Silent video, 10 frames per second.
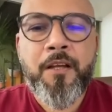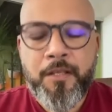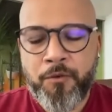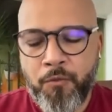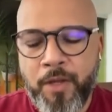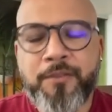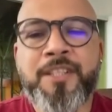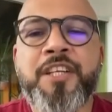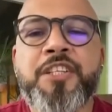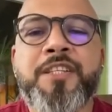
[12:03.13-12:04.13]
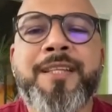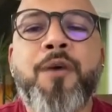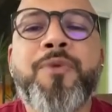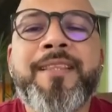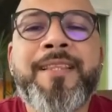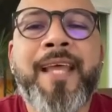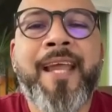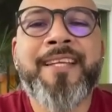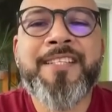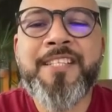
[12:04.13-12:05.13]
Enquanto a gente não
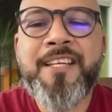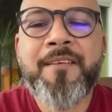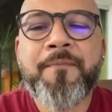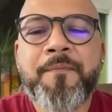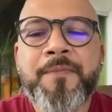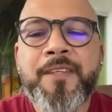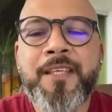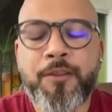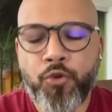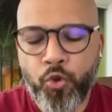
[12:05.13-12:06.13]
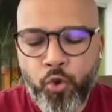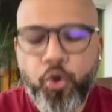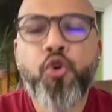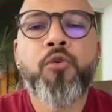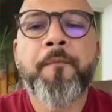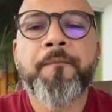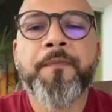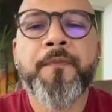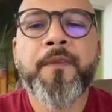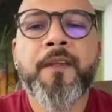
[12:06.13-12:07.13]
entende que tudo
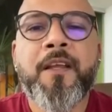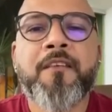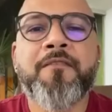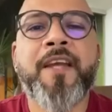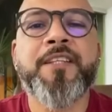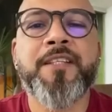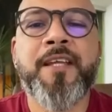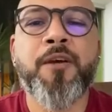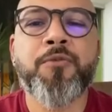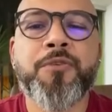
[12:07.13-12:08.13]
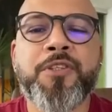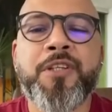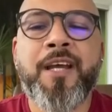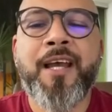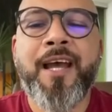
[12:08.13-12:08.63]
vem de Deus,